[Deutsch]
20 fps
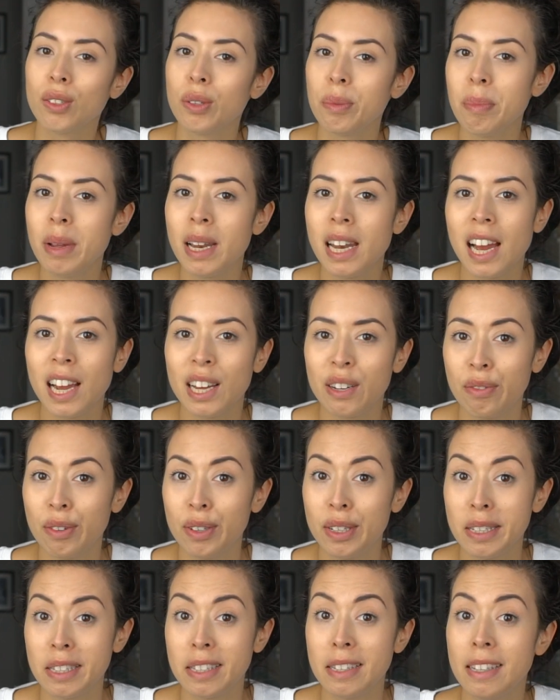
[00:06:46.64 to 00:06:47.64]
Tut mir leid
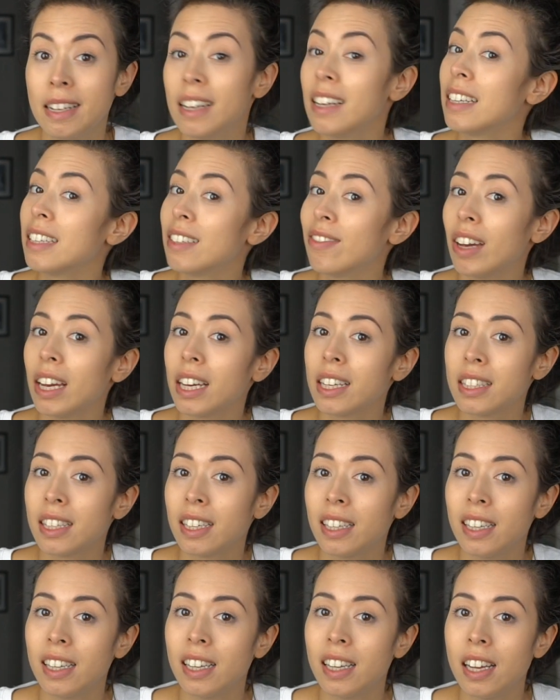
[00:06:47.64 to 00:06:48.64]
für diesen
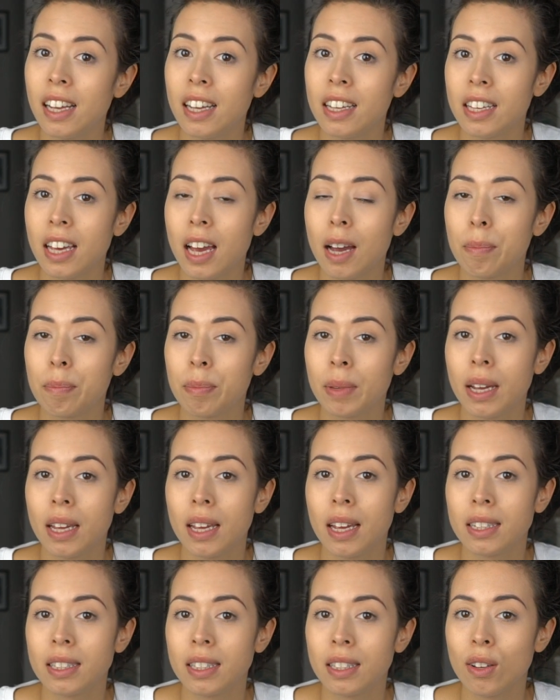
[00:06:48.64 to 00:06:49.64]
Lichtwechsel. Ich habe da
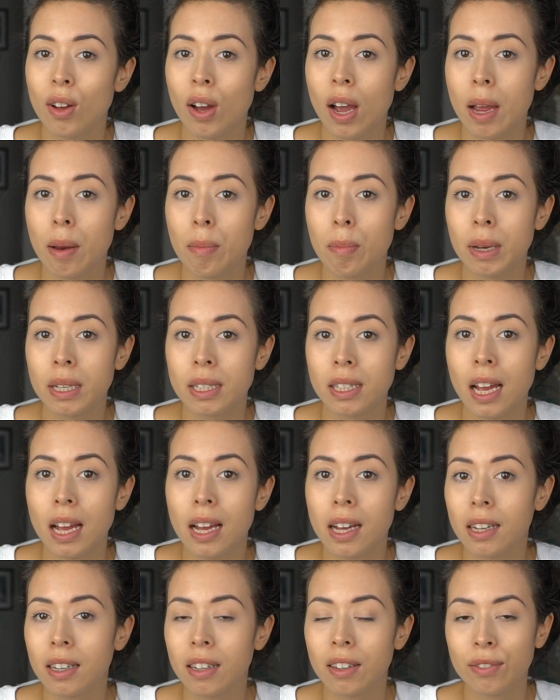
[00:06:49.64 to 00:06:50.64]
jetzt noch ein paar
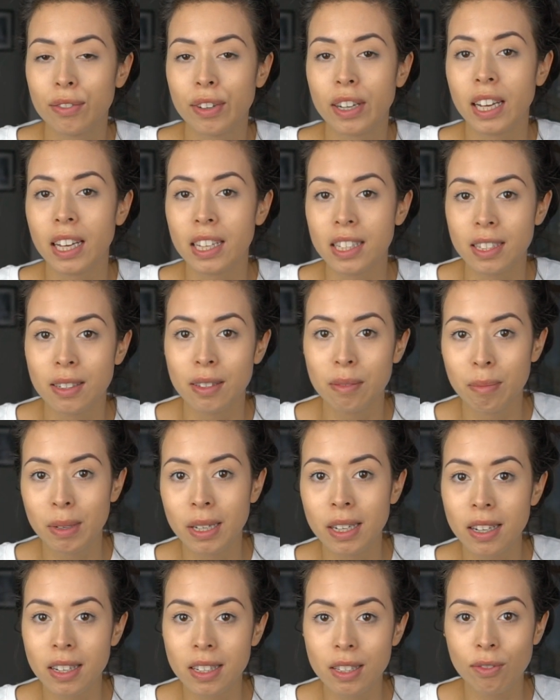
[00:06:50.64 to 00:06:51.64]
Sachen vergessen
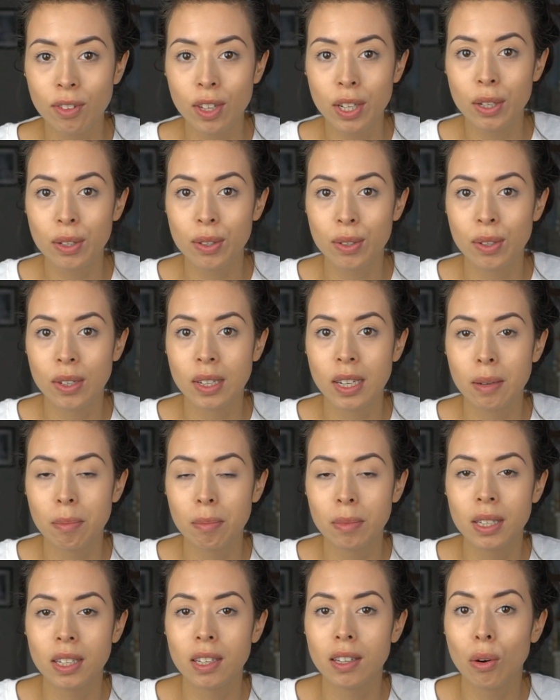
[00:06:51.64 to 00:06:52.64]
mit ins Video zu
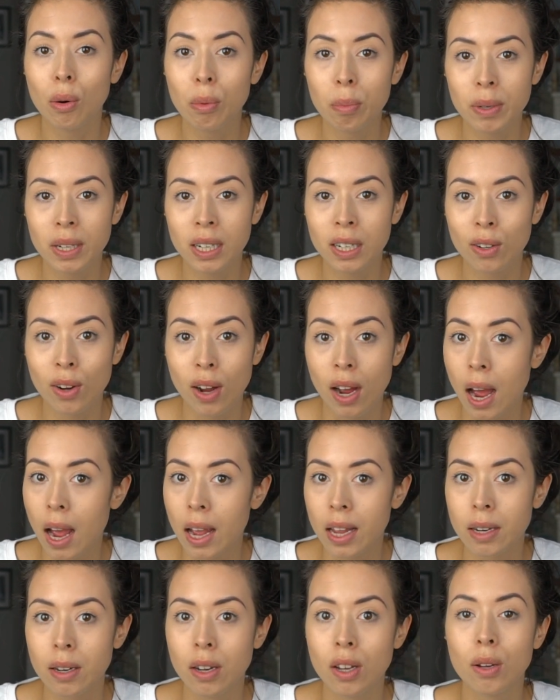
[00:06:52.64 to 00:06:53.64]
nehmen, die unbedingt noch
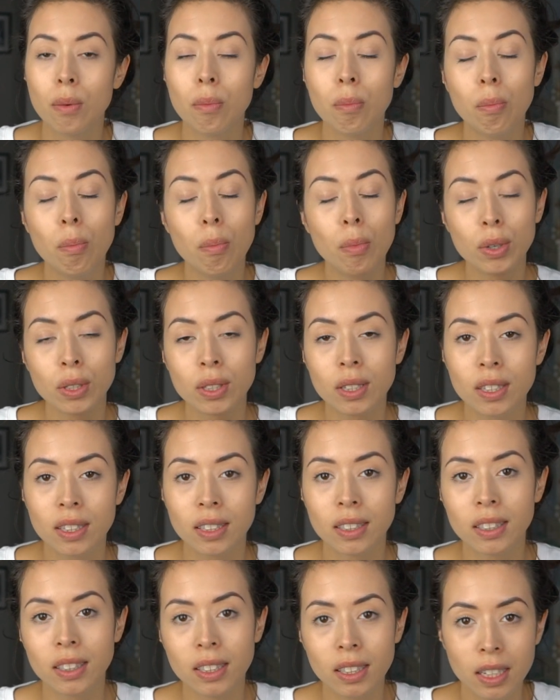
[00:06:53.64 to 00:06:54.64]
rein
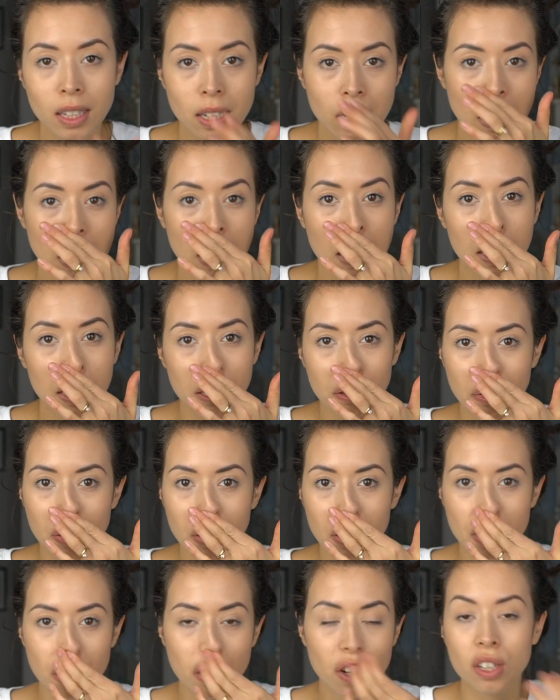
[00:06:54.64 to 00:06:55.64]
mussten. Ich
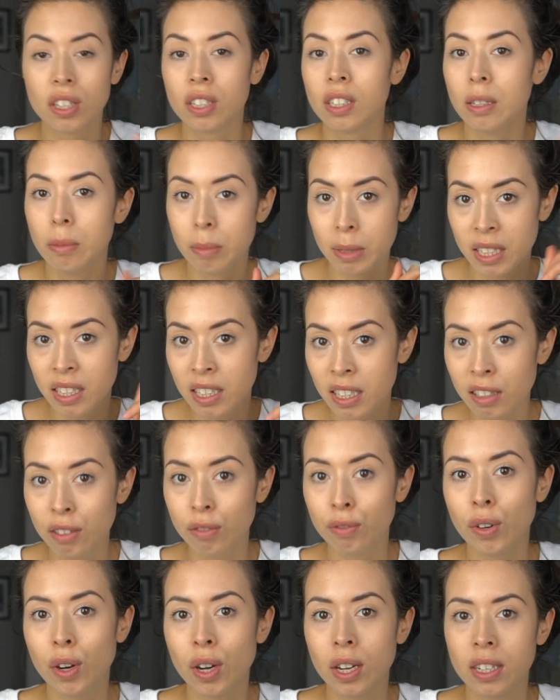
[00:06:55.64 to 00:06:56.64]
wollte euch nämlich
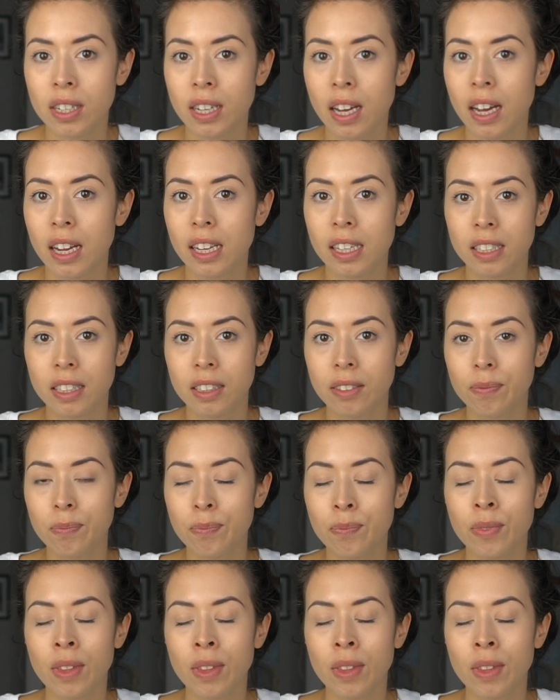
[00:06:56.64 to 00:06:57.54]
nicht vorenthalten,